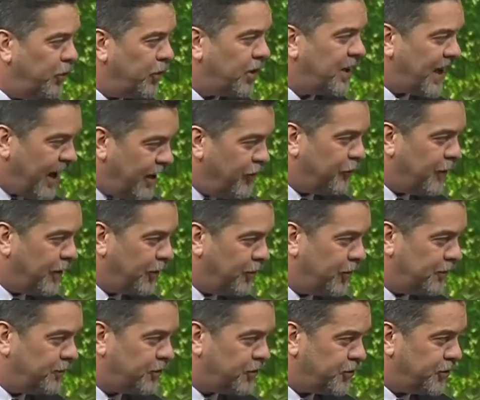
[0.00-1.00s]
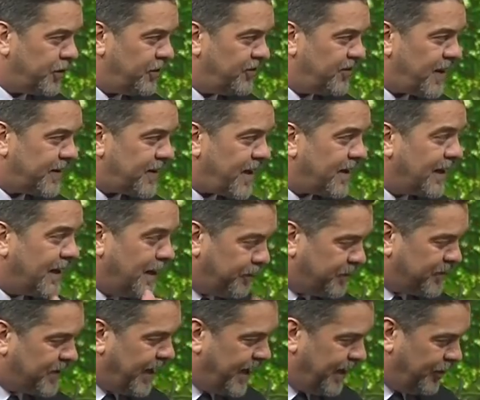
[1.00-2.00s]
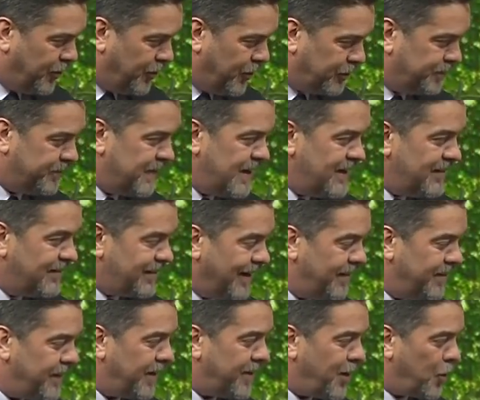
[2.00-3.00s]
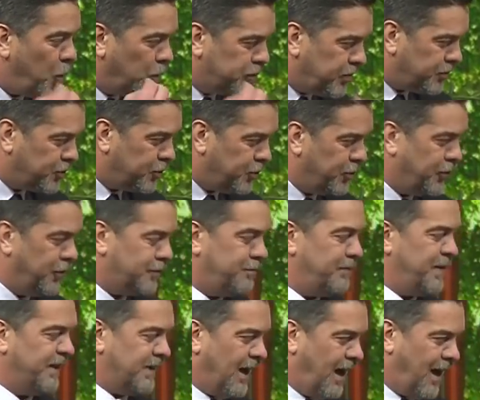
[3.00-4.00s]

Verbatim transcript: büyük keyif alıyorum. Çünkü sana gıpta ediyorum. Seninle de gurur duyuyorum bir